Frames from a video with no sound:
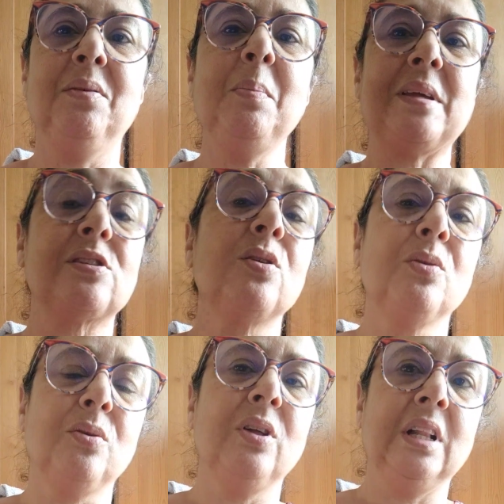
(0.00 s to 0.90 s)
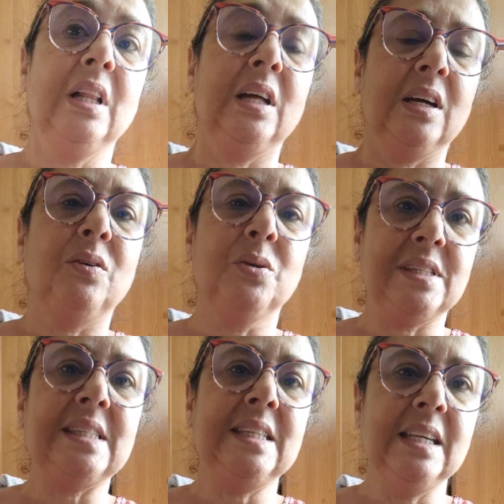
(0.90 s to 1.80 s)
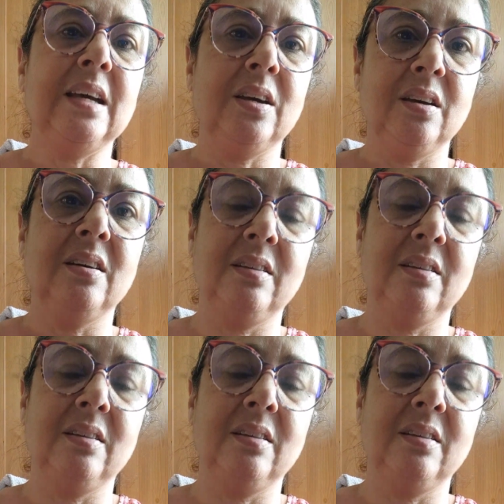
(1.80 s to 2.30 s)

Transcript: Oui, parce que aussi euh,